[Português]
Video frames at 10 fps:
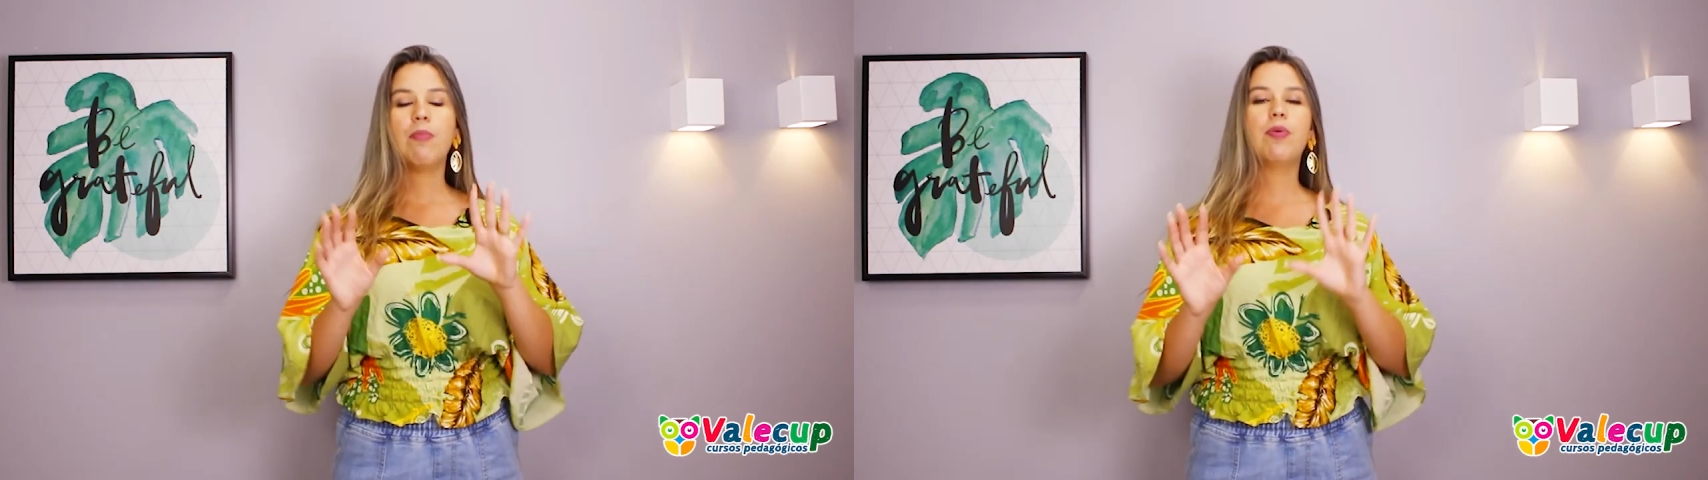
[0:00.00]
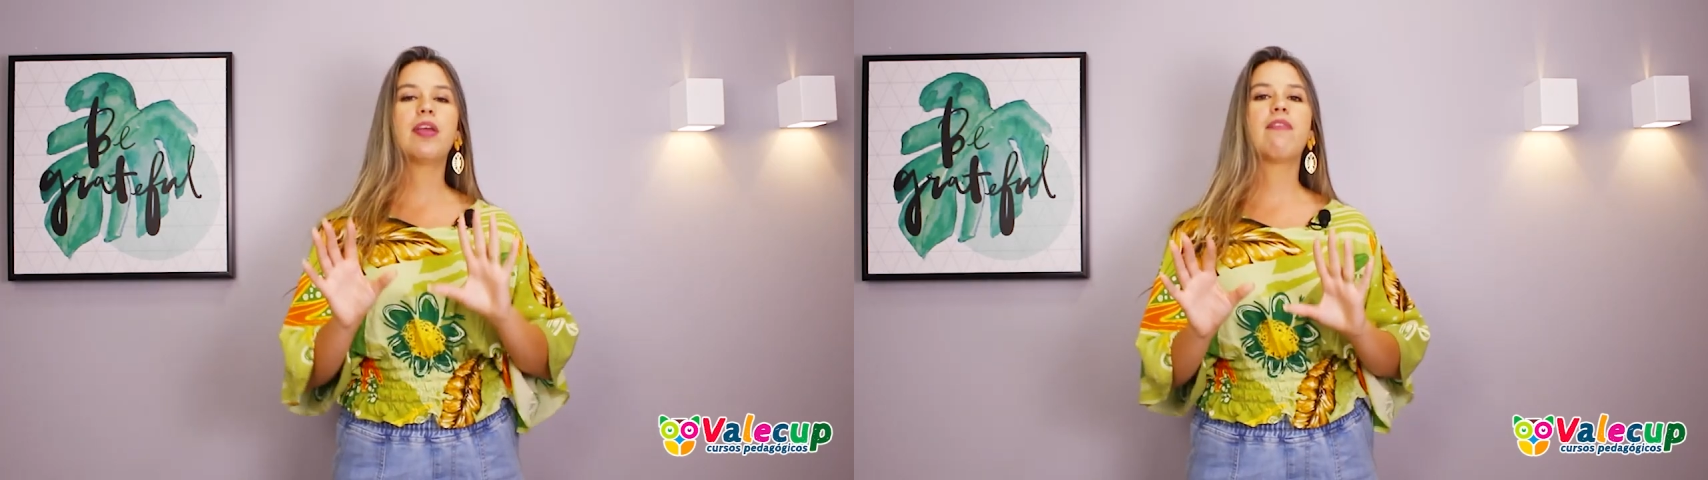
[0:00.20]

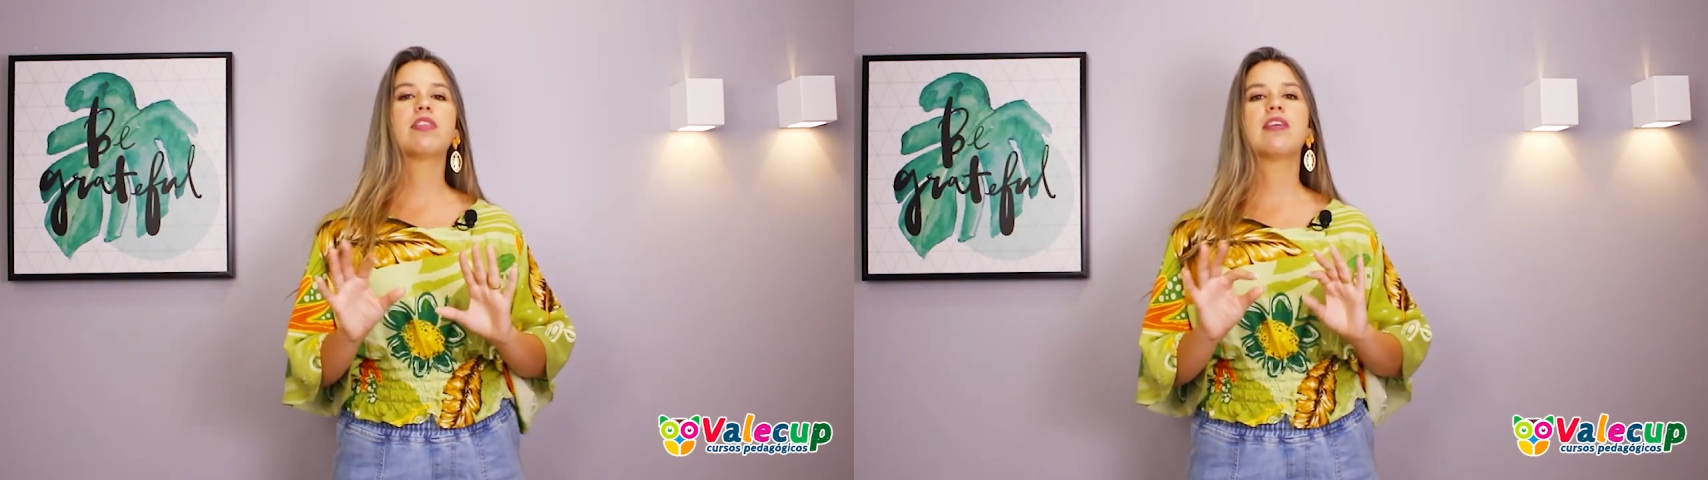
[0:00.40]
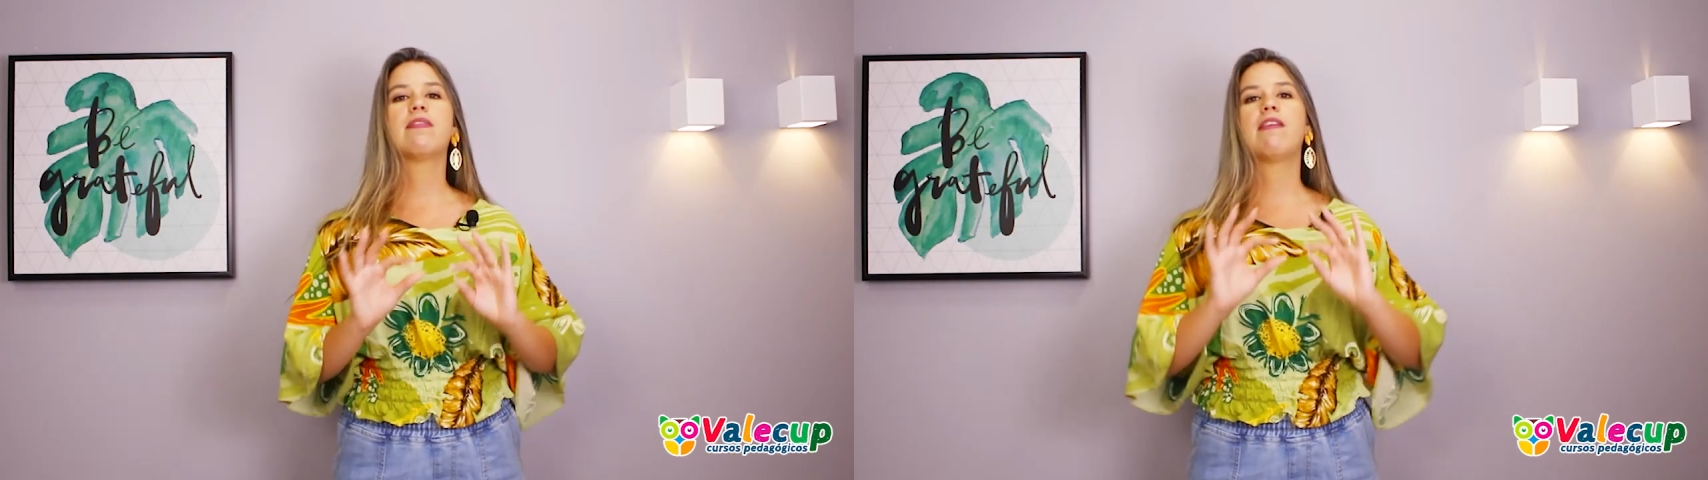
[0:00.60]
Porque
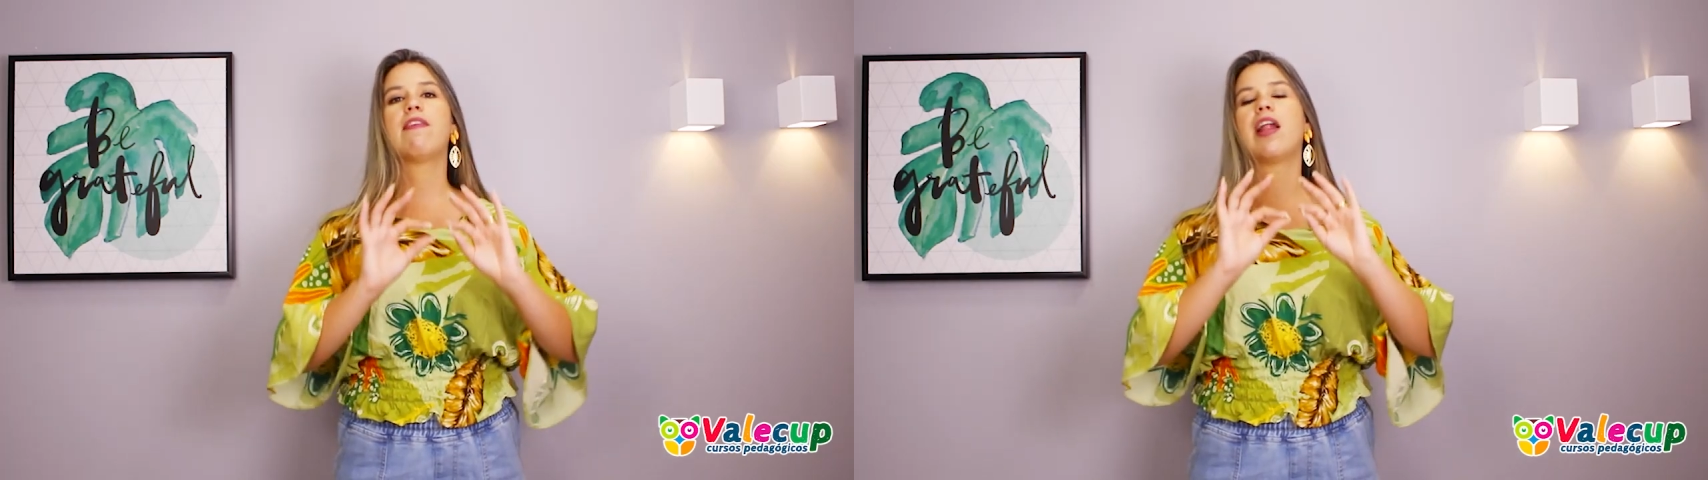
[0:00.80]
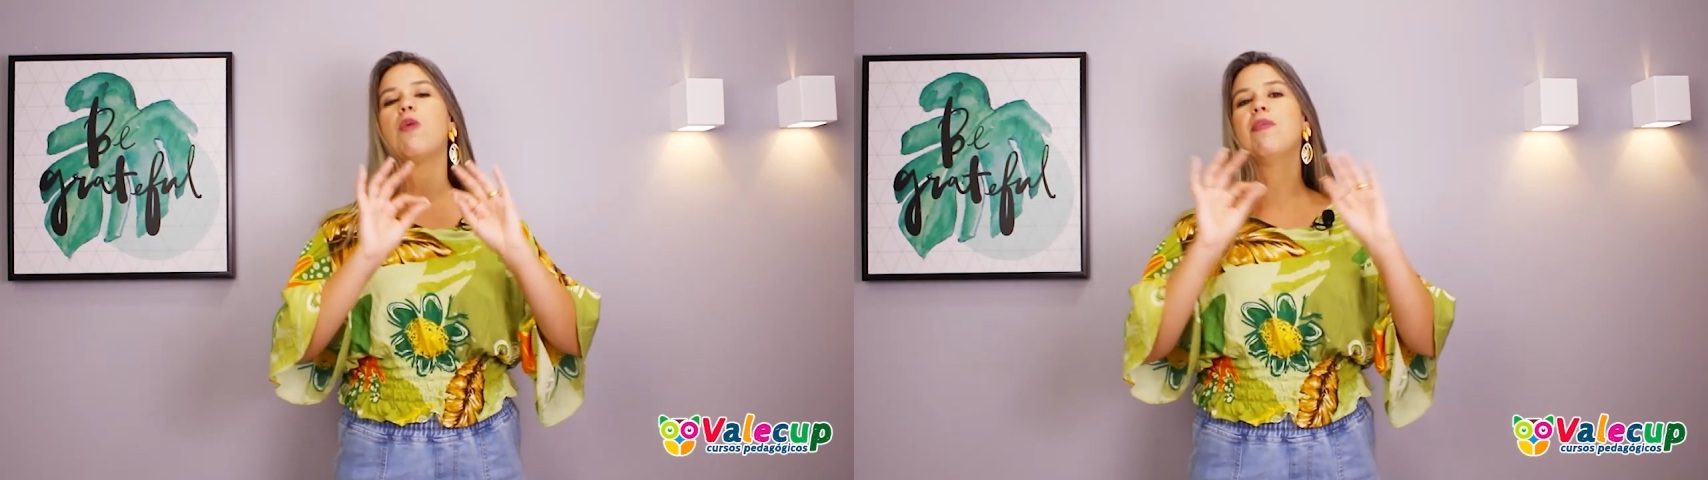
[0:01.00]
você vai
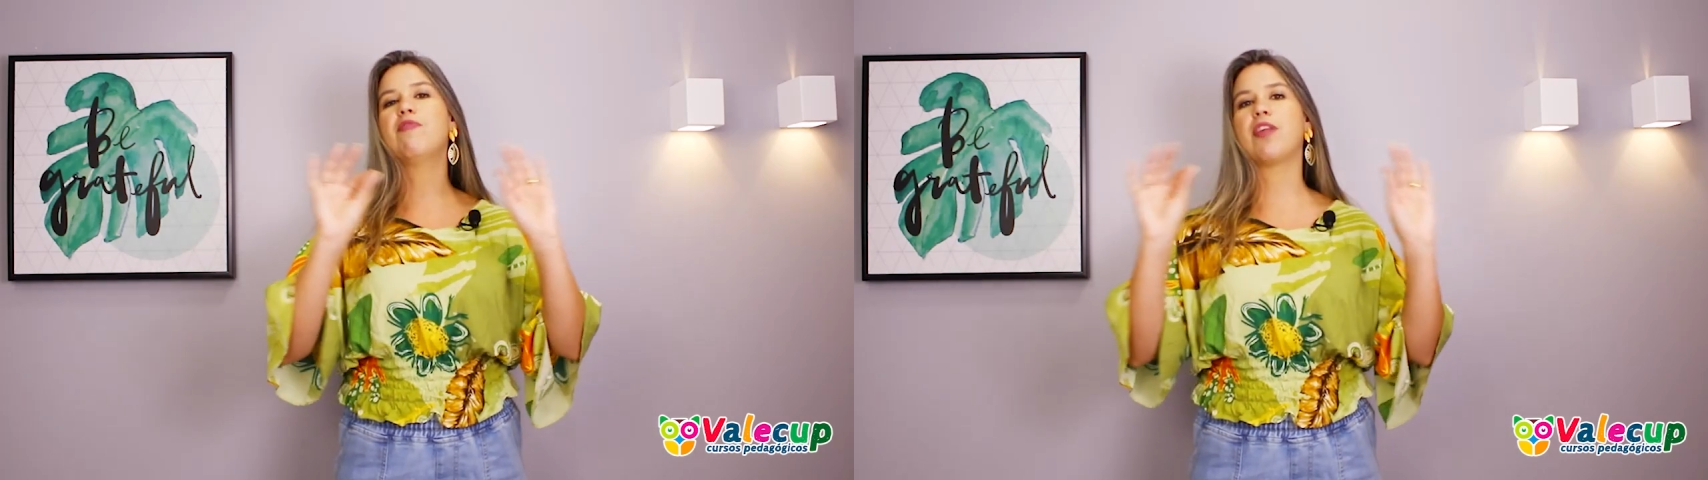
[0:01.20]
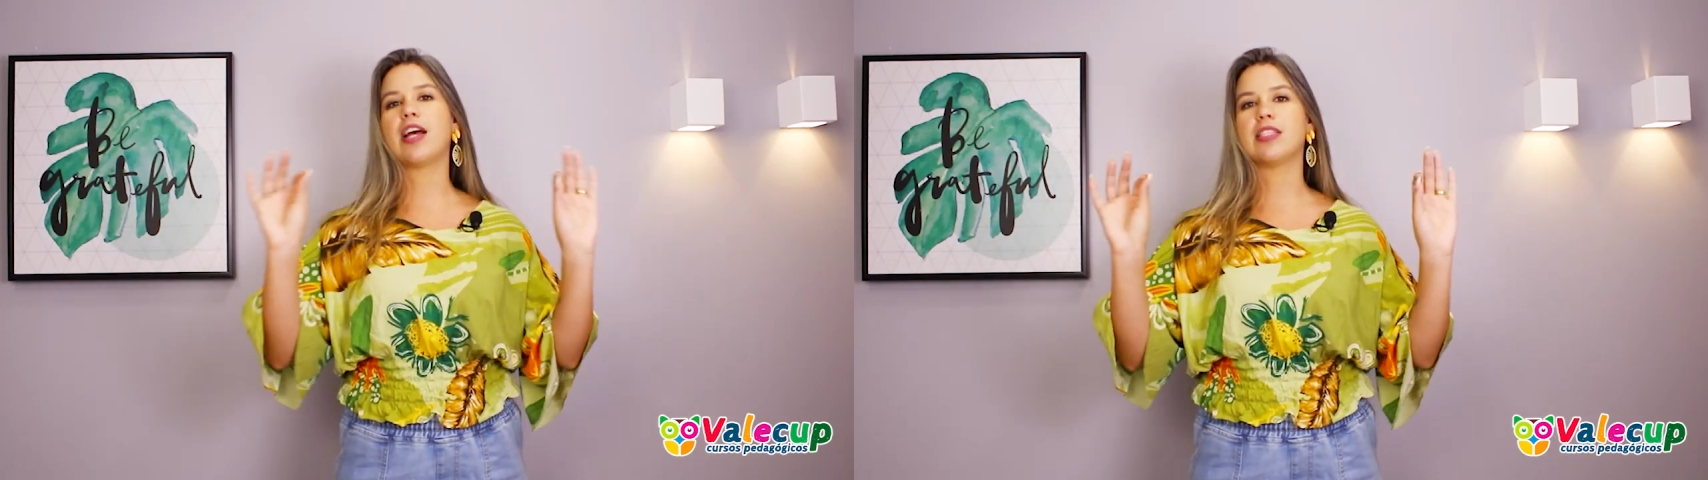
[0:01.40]
falar
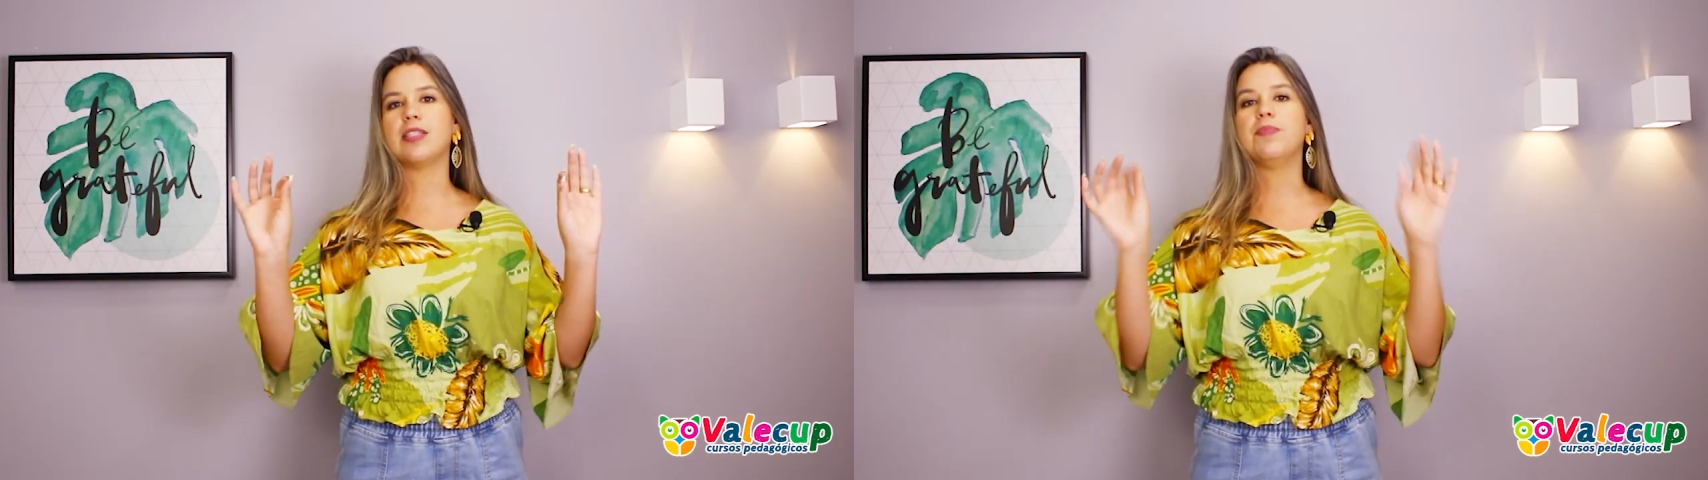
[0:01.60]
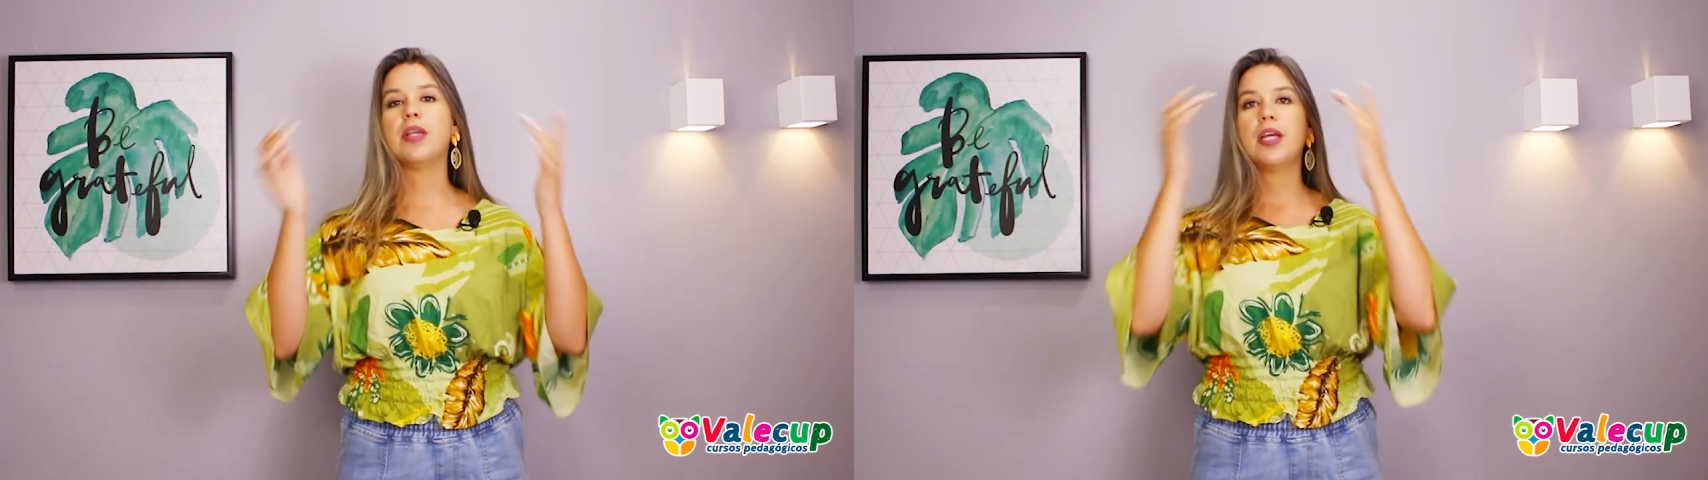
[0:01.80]
uma
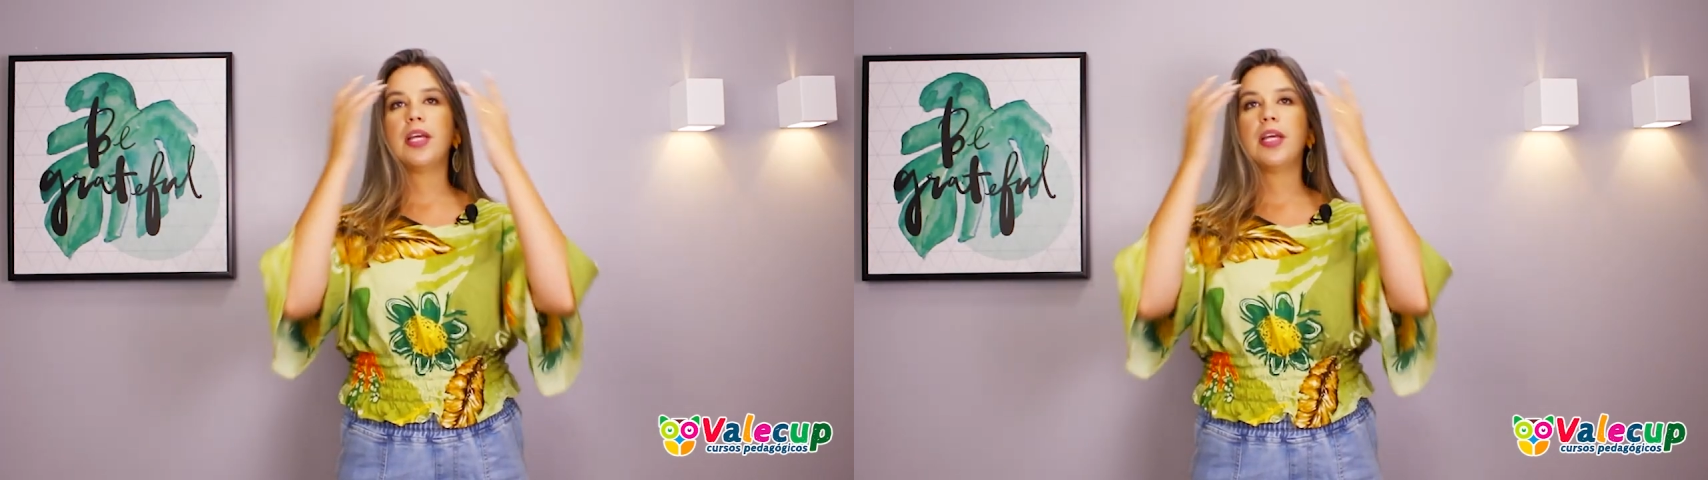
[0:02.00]
frase.